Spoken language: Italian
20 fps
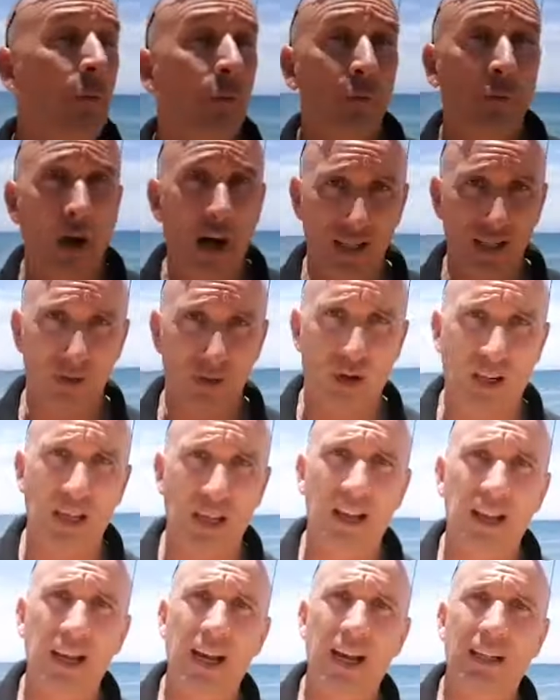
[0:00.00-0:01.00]
farsi una
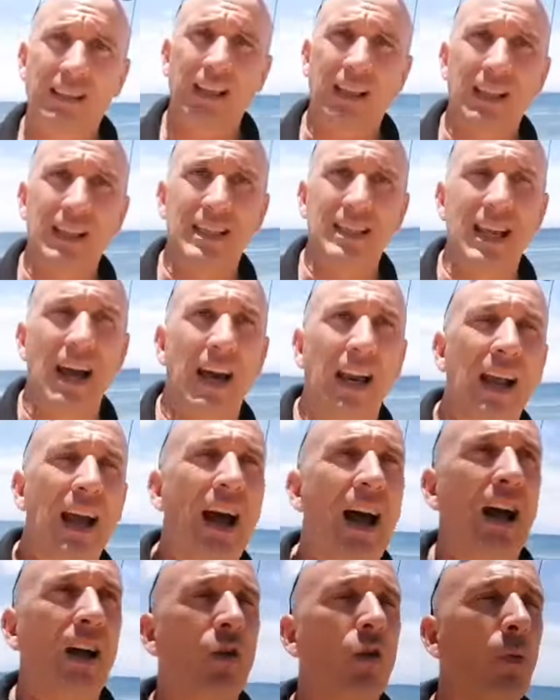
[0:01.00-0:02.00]
chiacchierata e iniziare
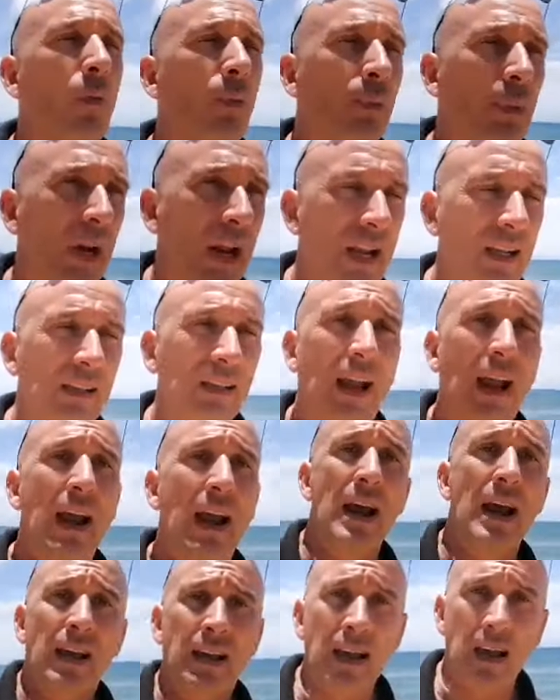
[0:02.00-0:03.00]
a comprendere
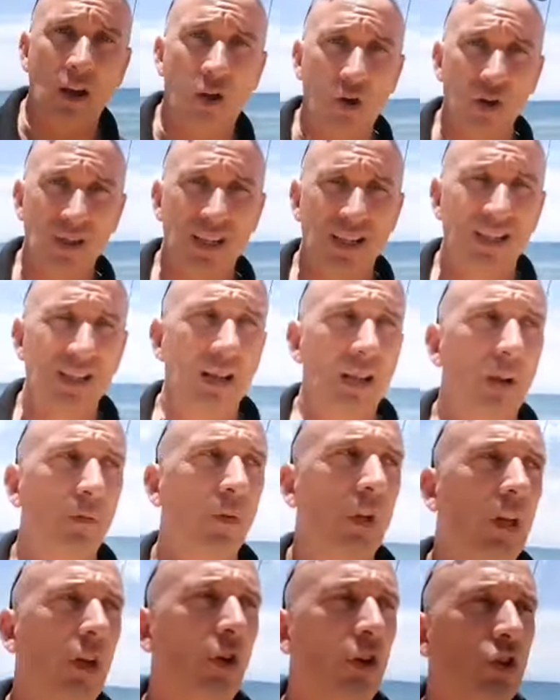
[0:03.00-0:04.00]
che cosa
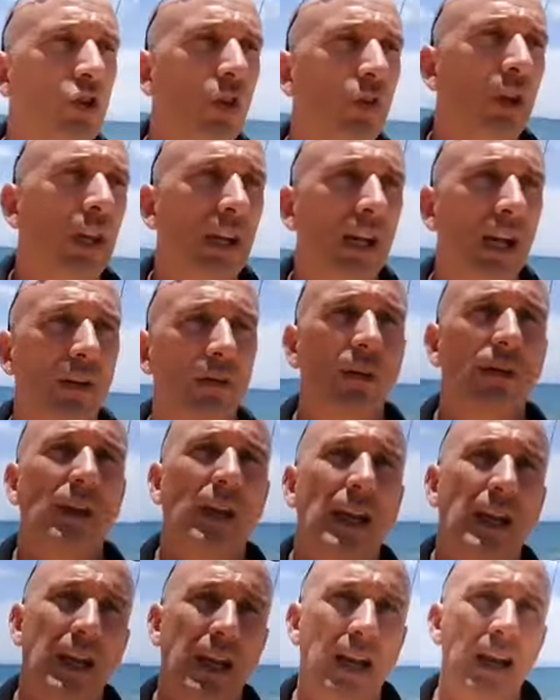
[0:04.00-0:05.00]
significa oggi venire a
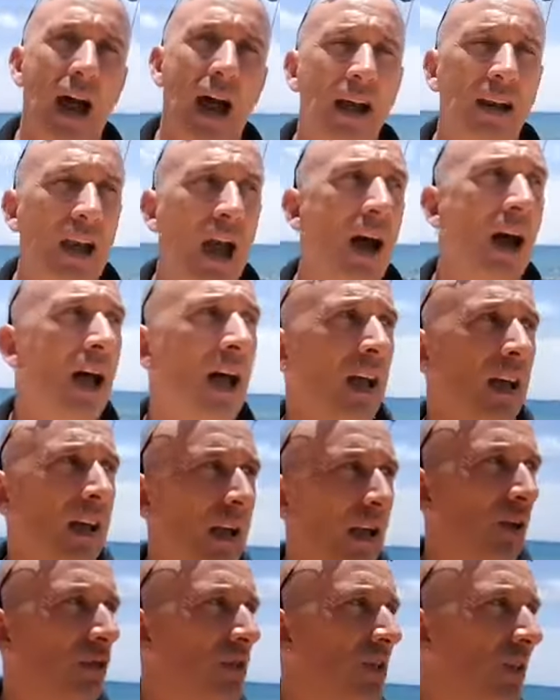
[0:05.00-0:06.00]
vivere in Canaria e
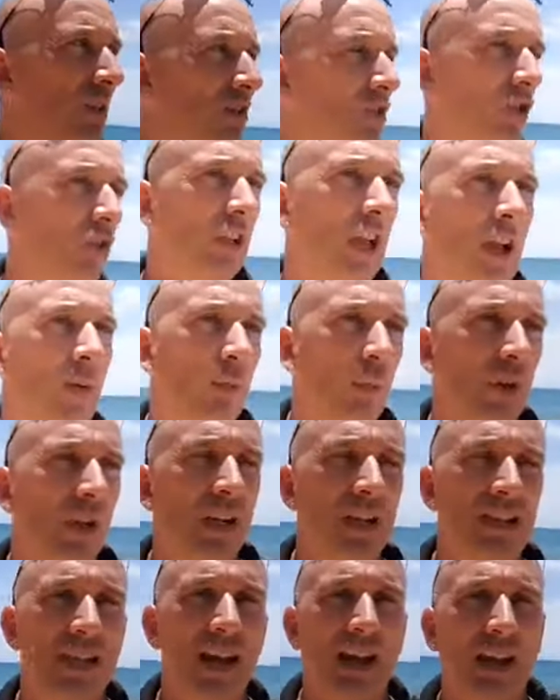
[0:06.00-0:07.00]
allo stesso tempo
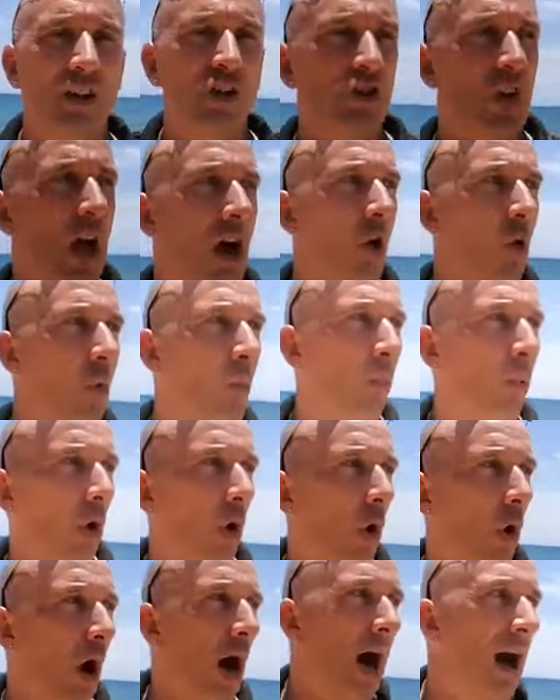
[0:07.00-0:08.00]
iniziare già un
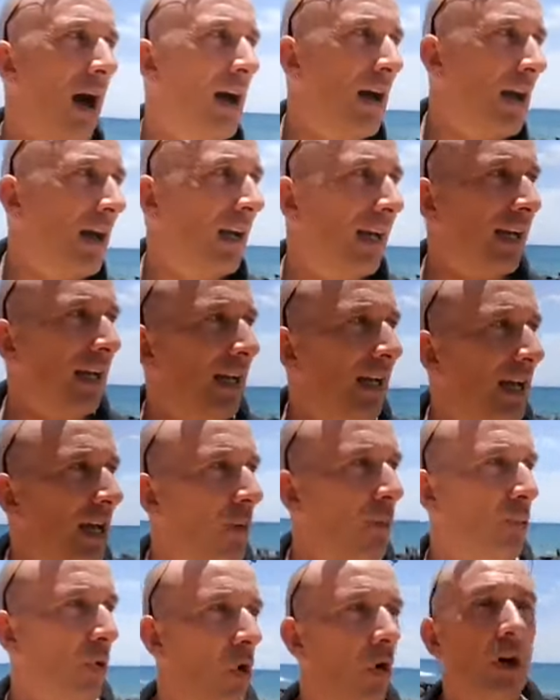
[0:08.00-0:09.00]
po' a
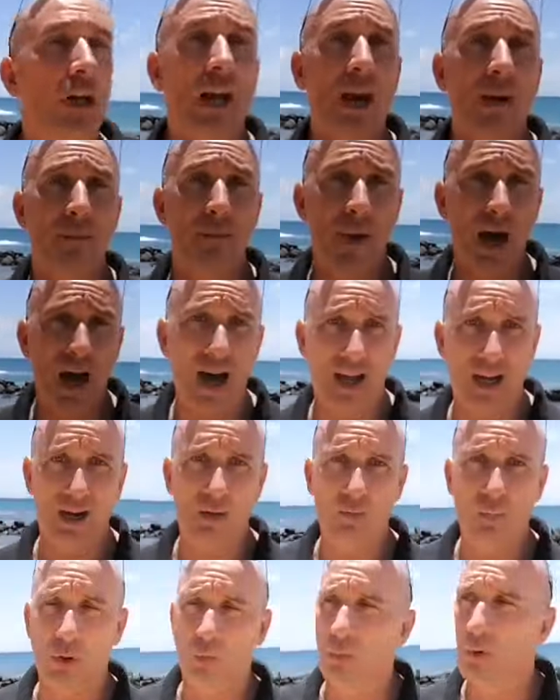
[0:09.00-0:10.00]
eh, programmare il
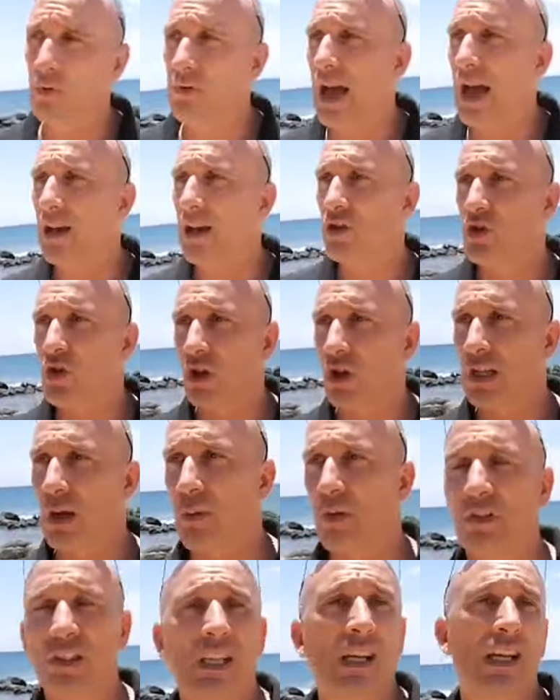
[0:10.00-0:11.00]
proprio viaggio,
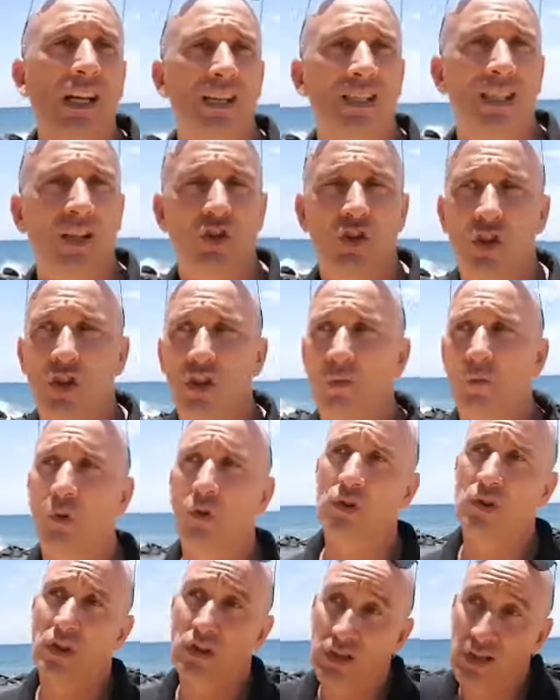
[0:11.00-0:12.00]
andiamo a vedere se,
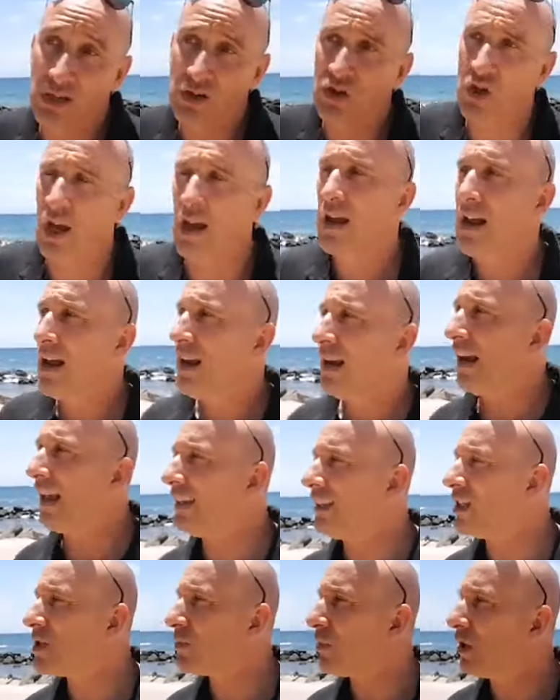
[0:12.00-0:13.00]
c'è
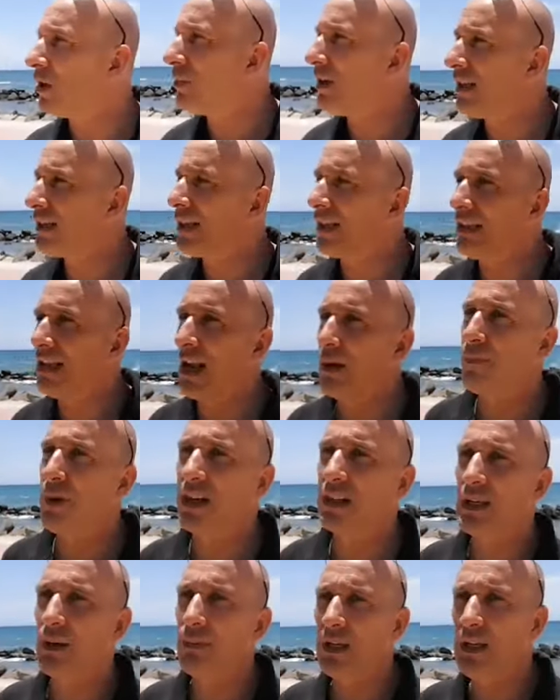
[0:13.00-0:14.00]
la disponibilità
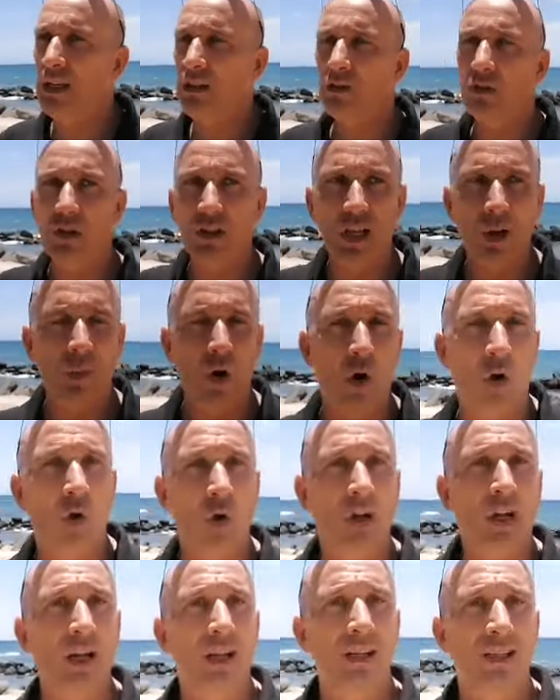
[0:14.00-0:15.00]
dell'appartamento, andiamo a
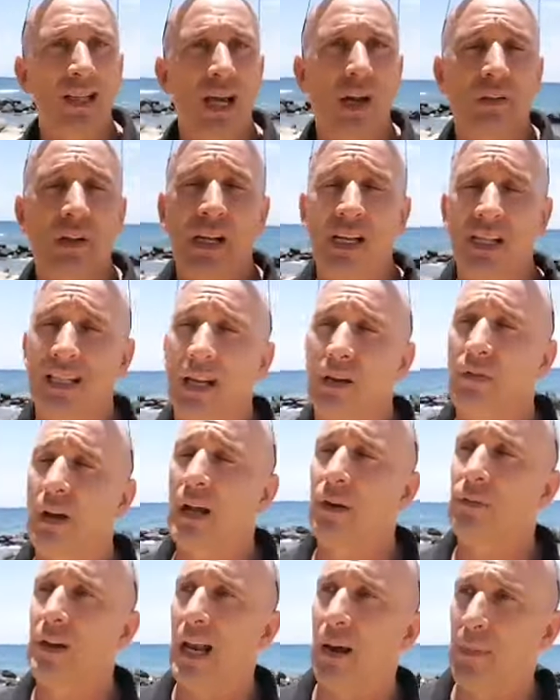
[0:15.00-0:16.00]
organizzarvi e
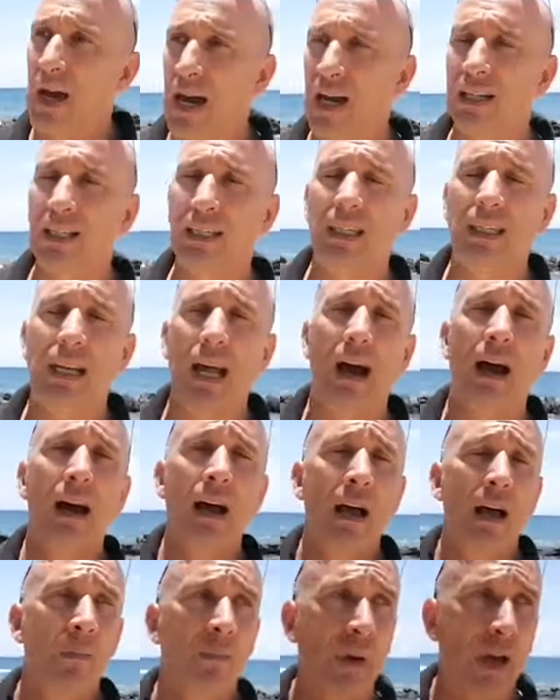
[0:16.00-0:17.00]
riservarvi la macchina
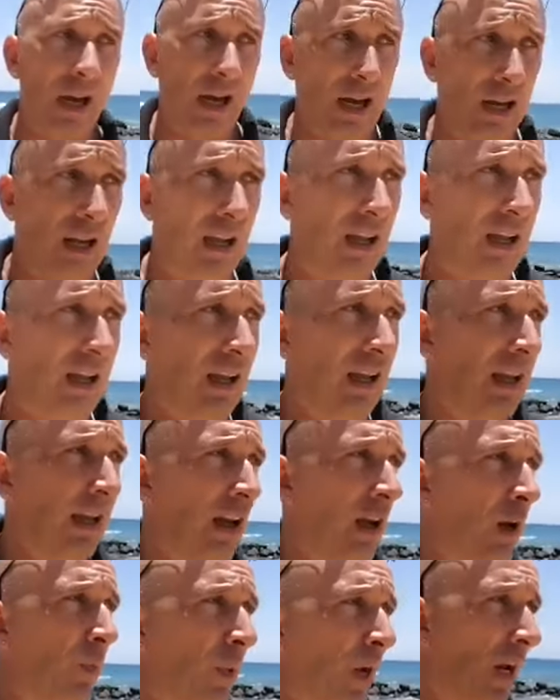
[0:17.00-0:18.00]
per,
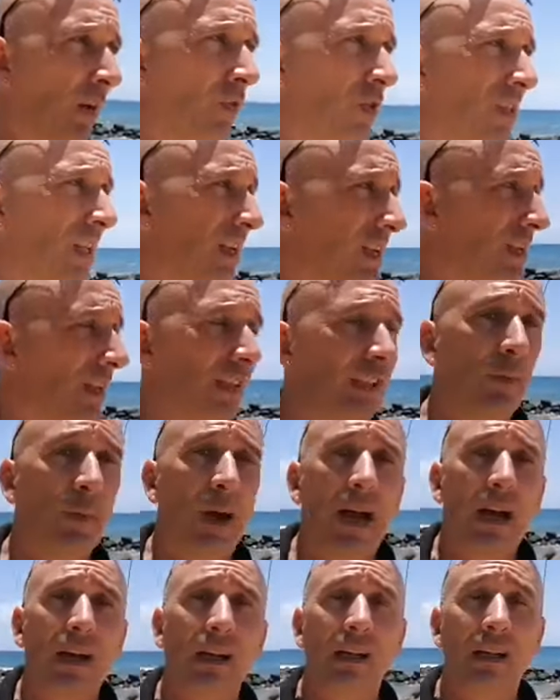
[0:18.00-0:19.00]
eh, per, la vostra
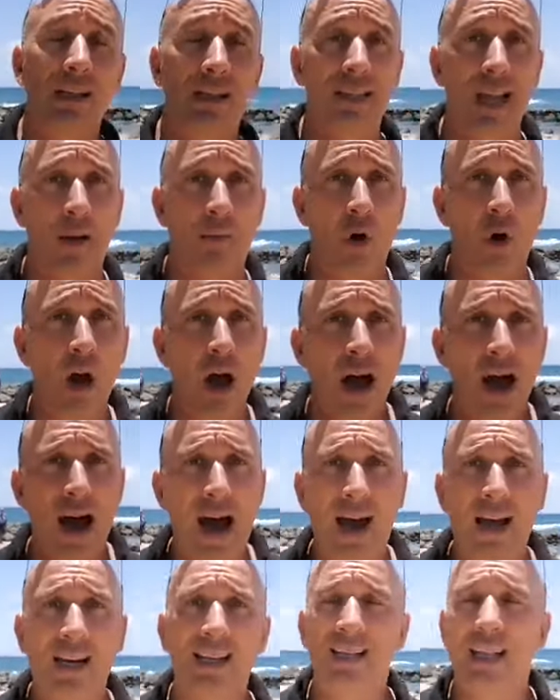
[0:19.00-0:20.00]
settimana, iniziamo
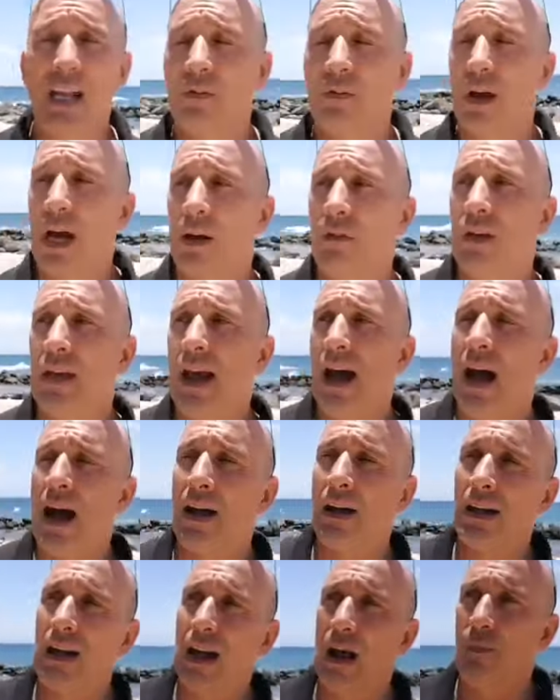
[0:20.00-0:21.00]
a riservarvi
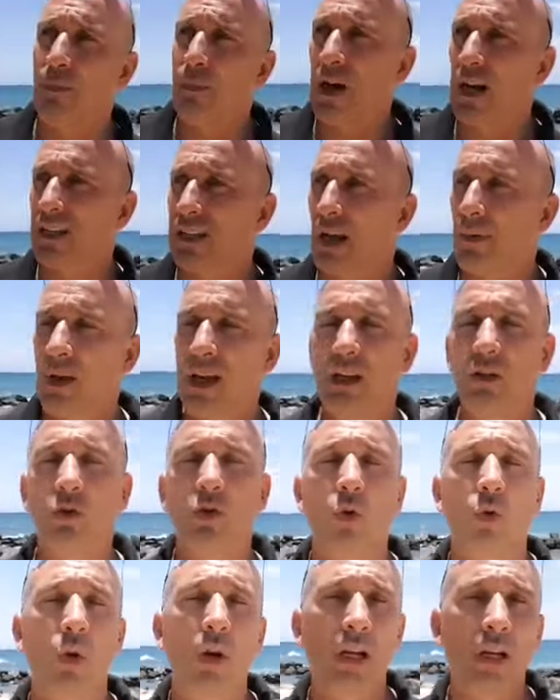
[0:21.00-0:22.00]
anche
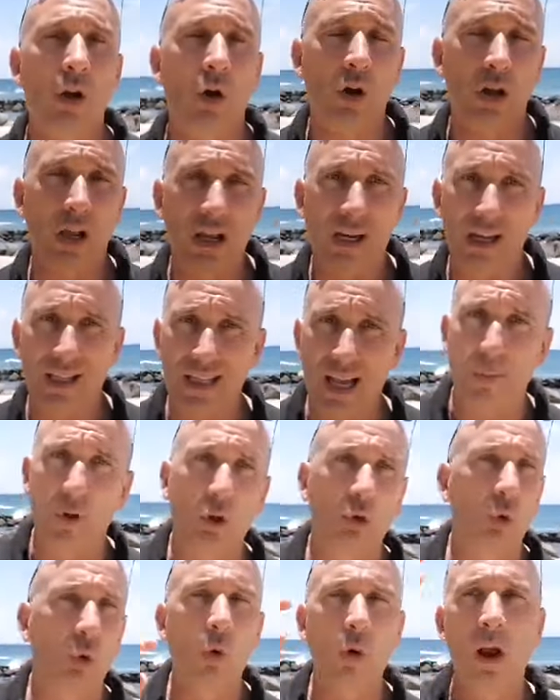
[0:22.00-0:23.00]
l'appartamento, quindi organizziamo
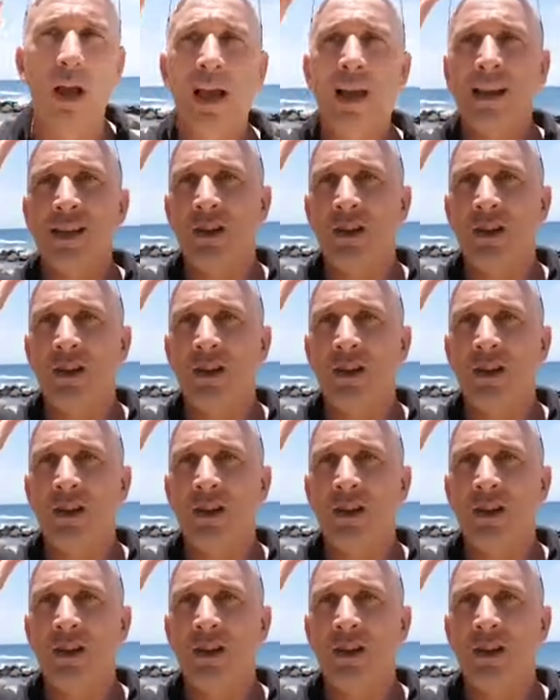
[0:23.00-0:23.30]
i tour,